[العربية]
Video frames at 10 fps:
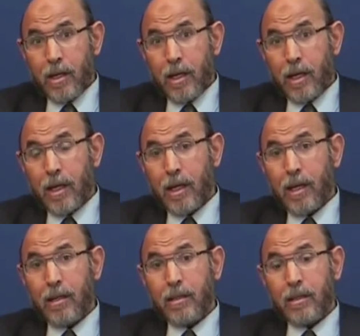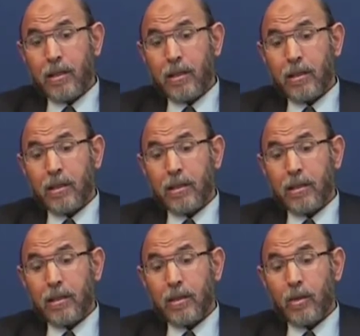آه،
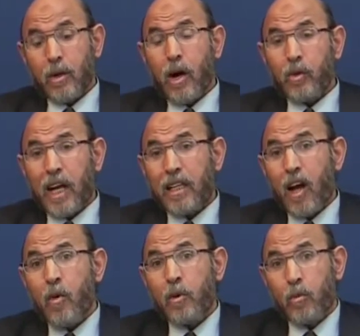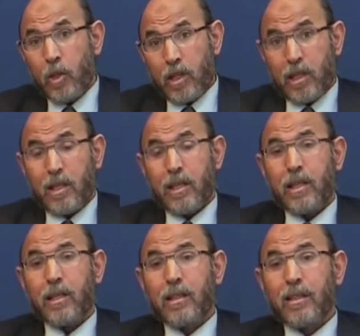وهؤلاء لهم الملك
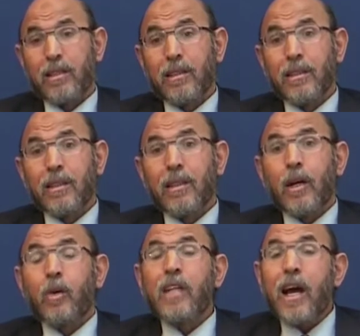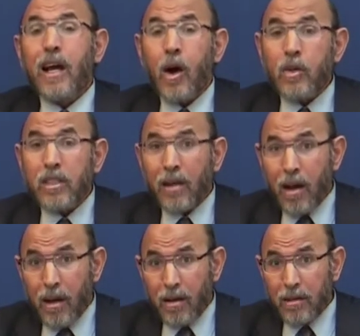هناك
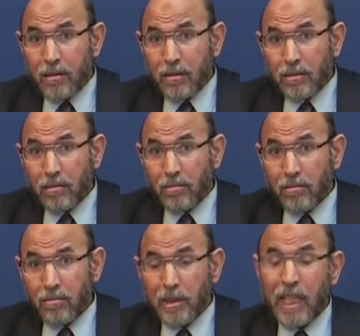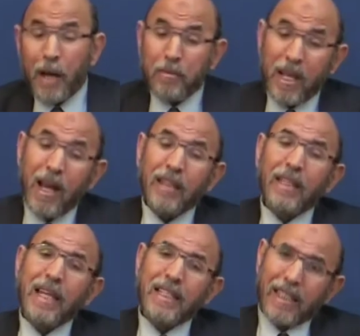أسرة من أبناء
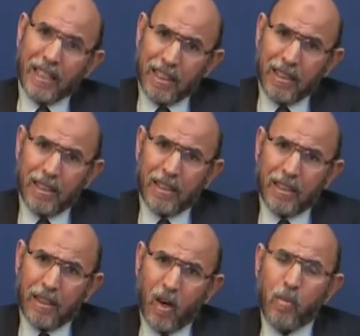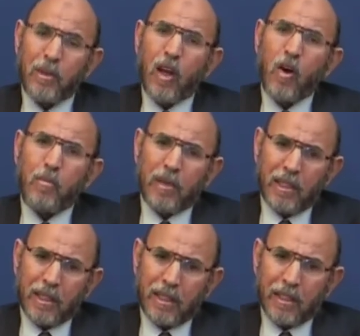تانيين هم لهم
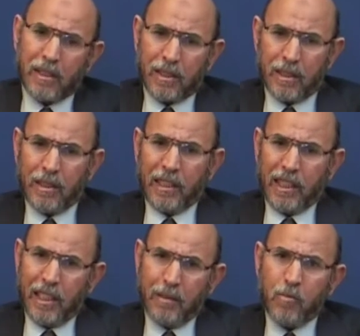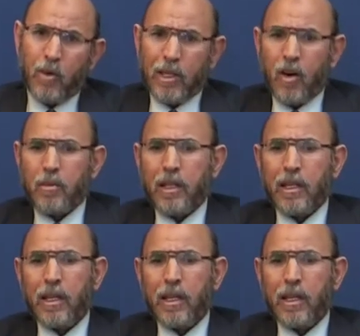العلم ولهم